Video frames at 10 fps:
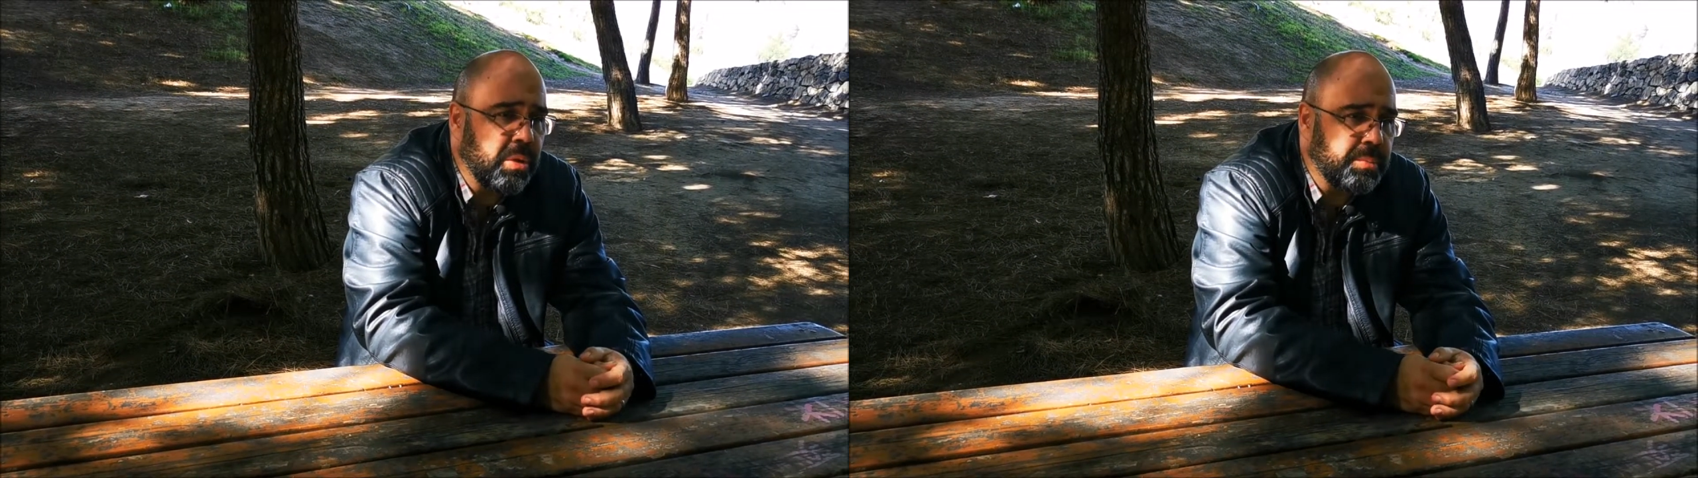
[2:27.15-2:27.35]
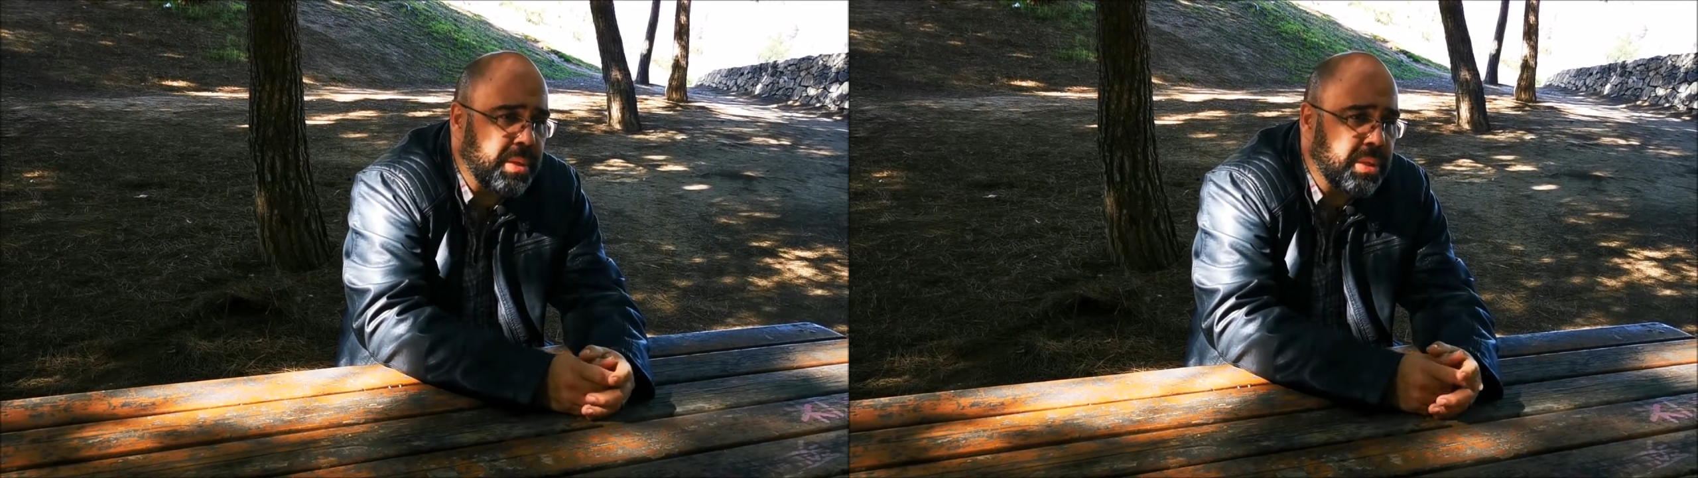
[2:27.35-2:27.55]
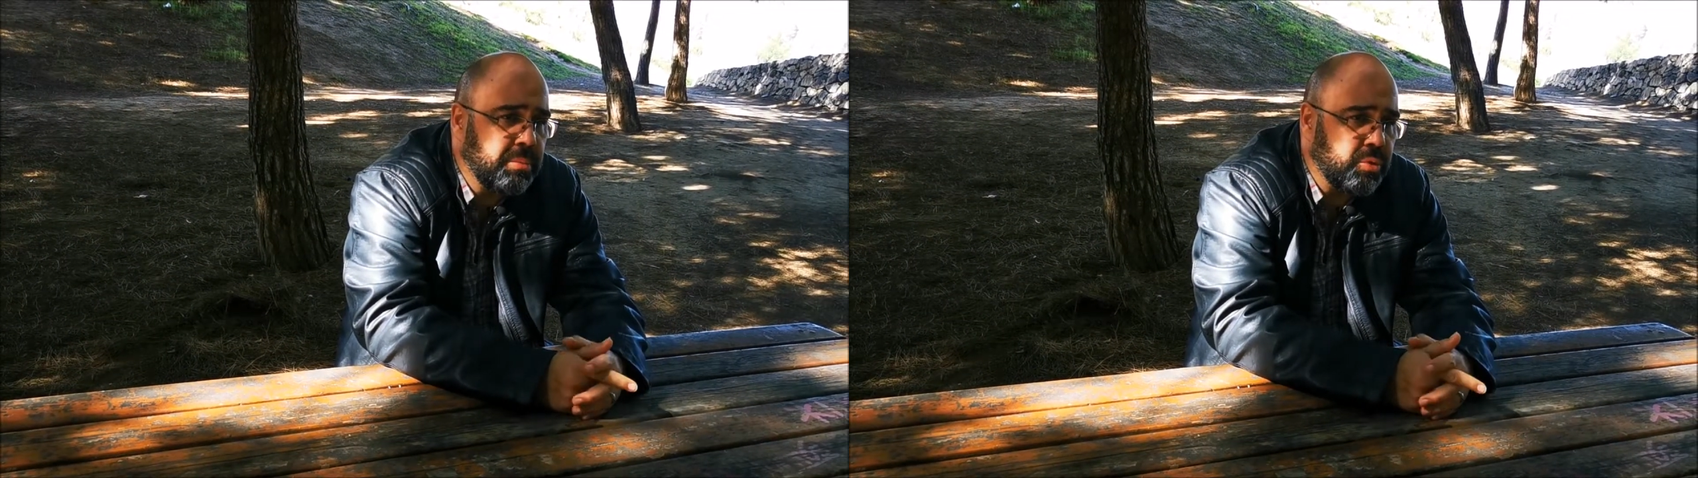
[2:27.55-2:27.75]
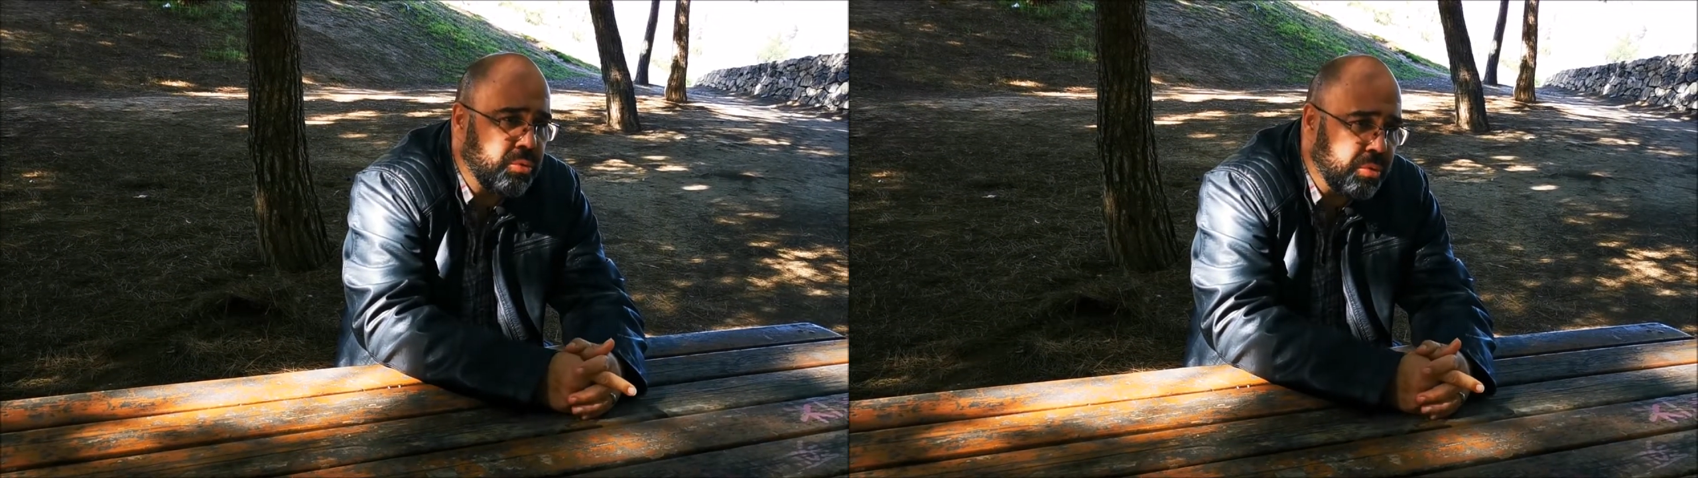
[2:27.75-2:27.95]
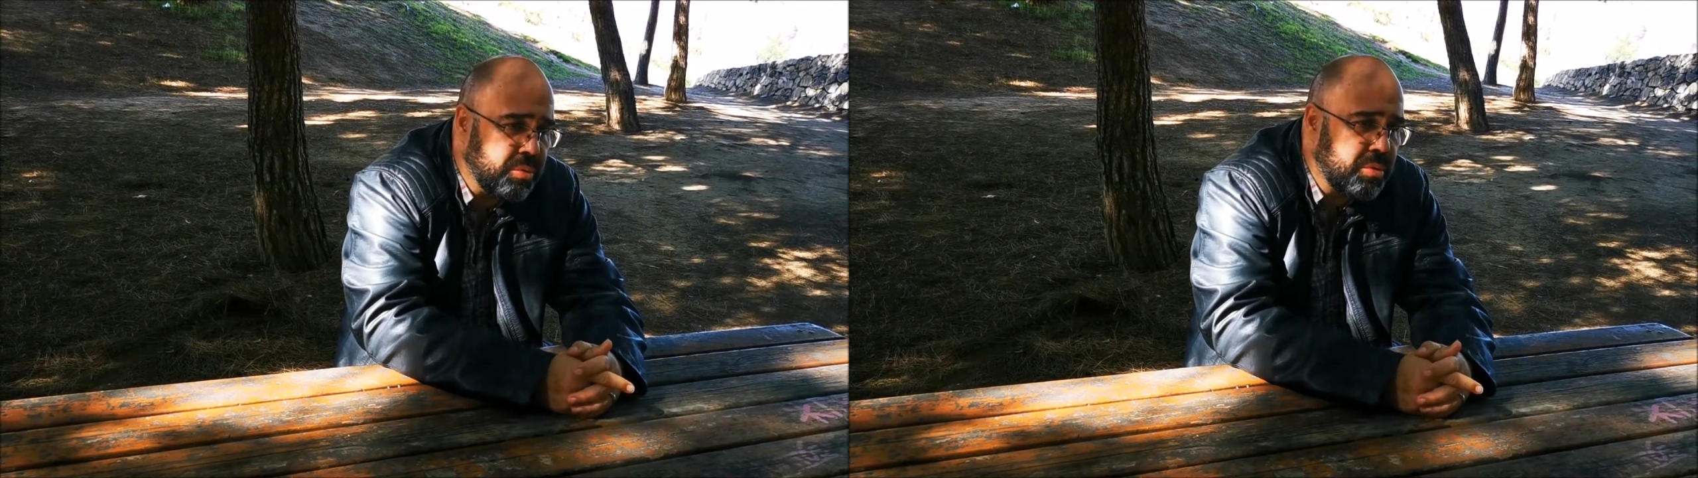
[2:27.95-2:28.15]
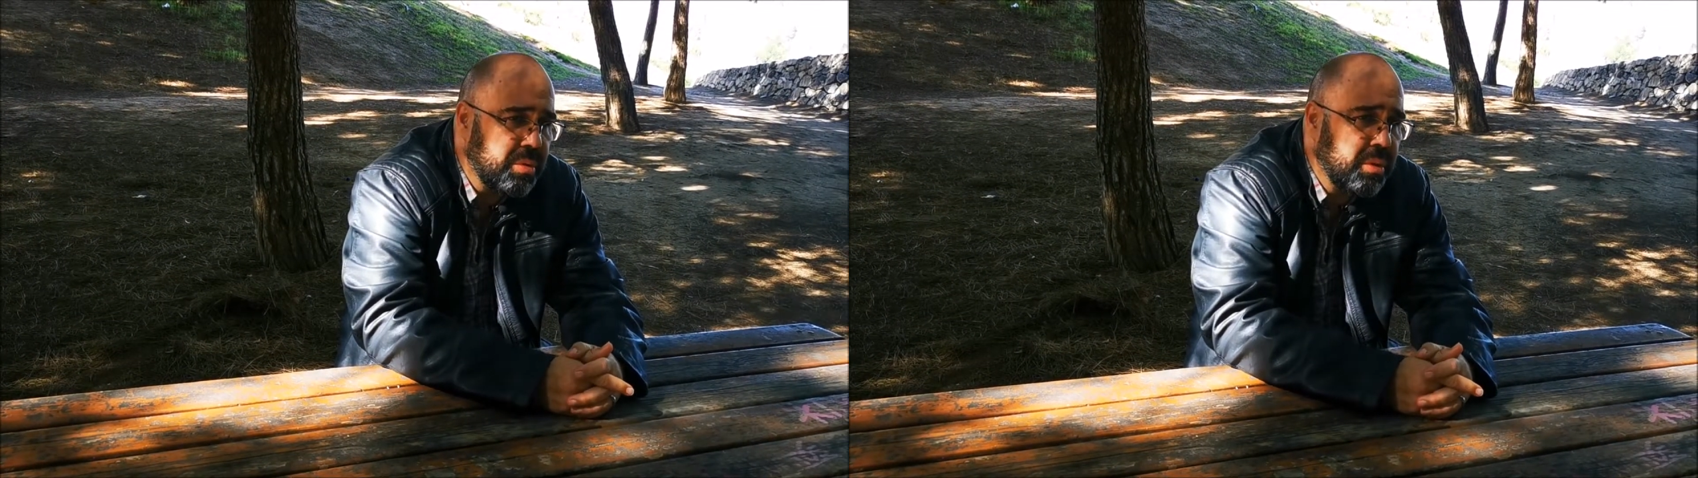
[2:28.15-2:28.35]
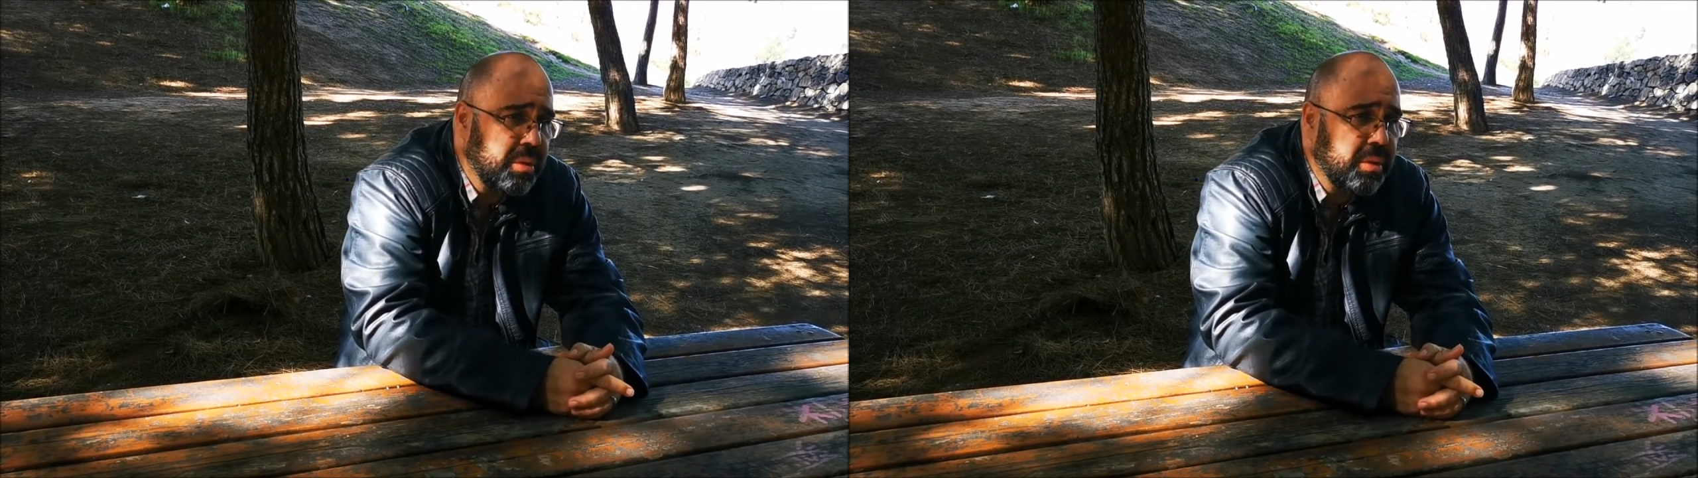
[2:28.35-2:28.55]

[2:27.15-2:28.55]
nós passamos juntos.